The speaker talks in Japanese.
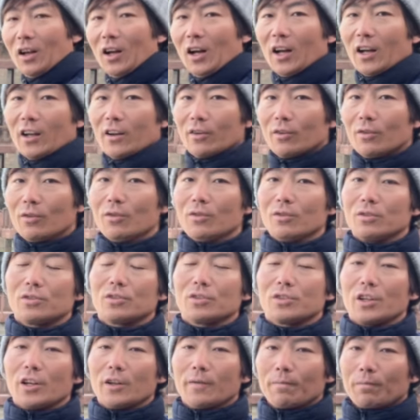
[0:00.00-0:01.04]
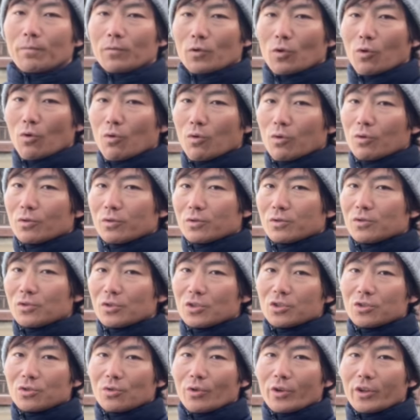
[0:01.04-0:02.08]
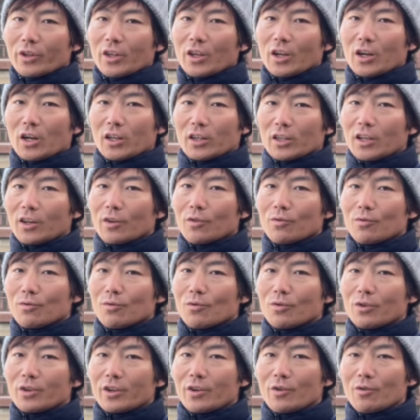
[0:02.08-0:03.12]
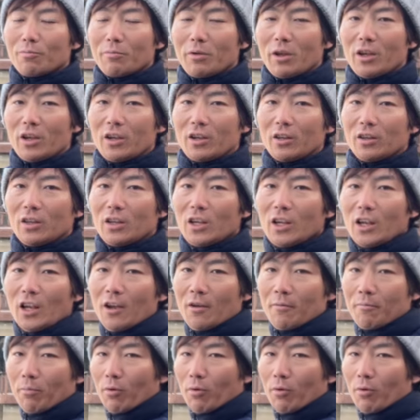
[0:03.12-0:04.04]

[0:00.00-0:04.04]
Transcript: あのそうですね洞窟しといて肩の動きをメインに